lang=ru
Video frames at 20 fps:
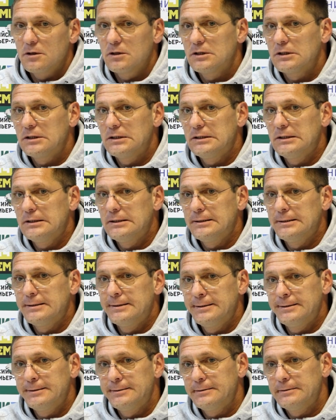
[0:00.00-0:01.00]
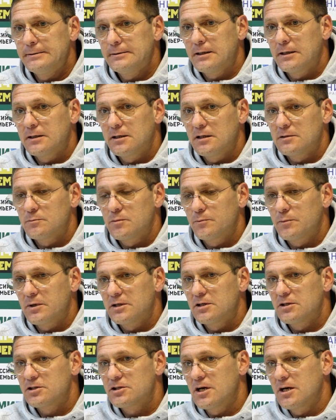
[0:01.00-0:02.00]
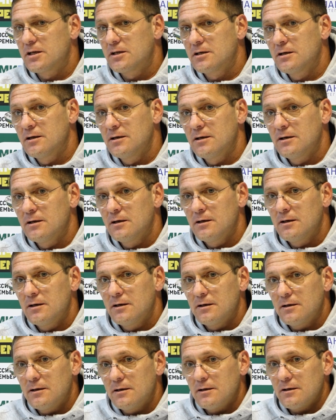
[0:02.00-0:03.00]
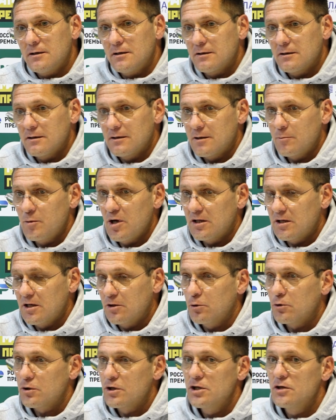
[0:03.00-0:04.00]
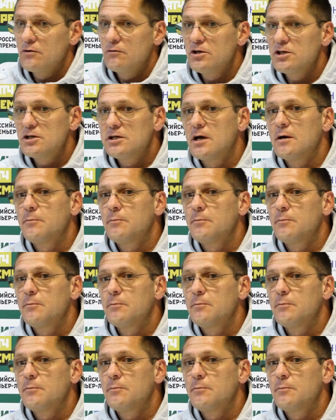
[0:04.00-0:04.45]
И хотелось бы поддержать э, ребят, которые не вышли.